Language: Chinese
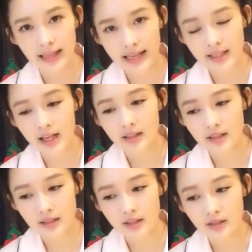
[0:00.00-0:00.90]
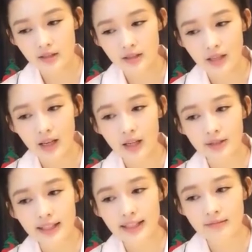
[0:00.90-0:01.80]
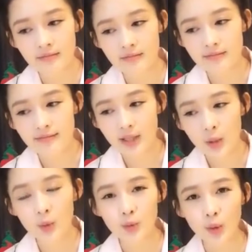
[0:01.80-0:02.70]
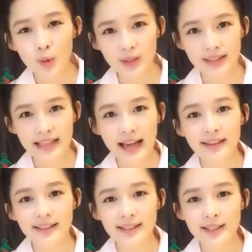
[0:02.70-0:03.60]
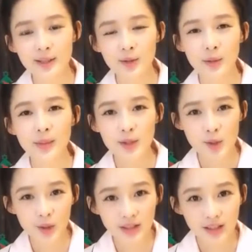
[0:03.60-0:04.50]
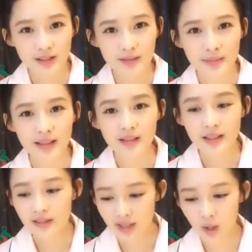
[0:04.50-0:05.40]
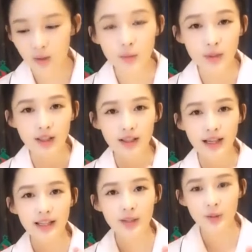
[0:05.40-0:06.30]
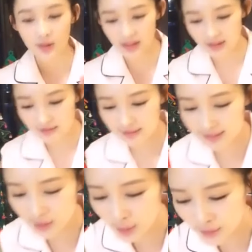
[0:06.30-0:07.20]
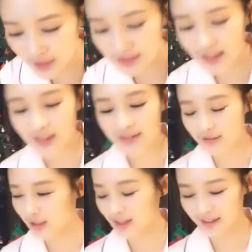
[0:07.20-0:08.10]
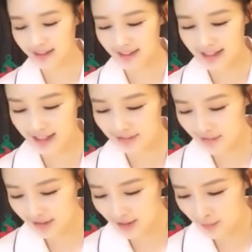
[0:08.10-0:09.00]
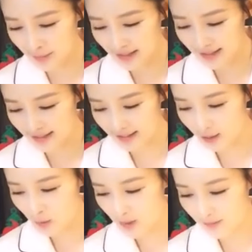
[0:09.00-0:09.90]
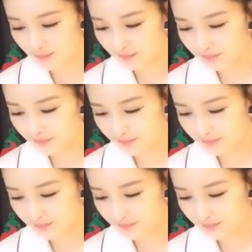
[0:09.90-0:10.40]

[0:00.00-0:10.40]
跟大家这样子聊聊天，互动一下，随便说点什么。然后，对了，还要有，有放点忘了刚才放点背景音乐，